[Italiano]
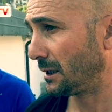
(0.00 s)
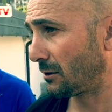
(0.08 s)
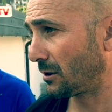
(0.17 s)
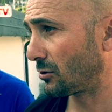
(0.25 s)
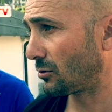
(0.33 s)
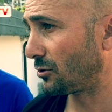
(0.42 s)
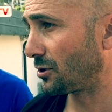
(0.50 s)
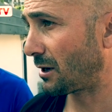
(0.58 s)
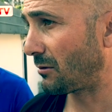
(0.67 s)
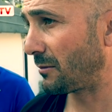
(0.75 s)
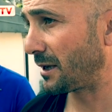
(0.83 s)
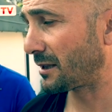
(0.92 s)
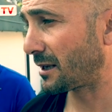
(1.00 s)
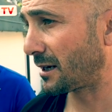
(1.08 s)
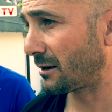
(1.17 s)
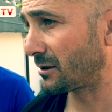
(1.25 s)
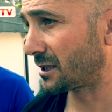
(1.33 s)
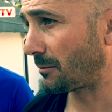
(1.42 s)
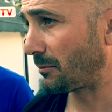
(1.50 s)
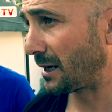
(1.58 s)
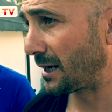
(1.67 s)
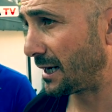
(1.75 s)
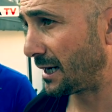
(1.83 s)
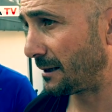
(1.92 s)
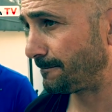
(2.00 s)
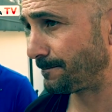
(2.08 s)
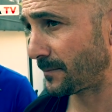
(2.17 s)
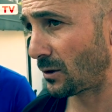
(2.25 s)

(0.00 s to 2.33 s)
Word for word: quando riusciamo a mettere questa palla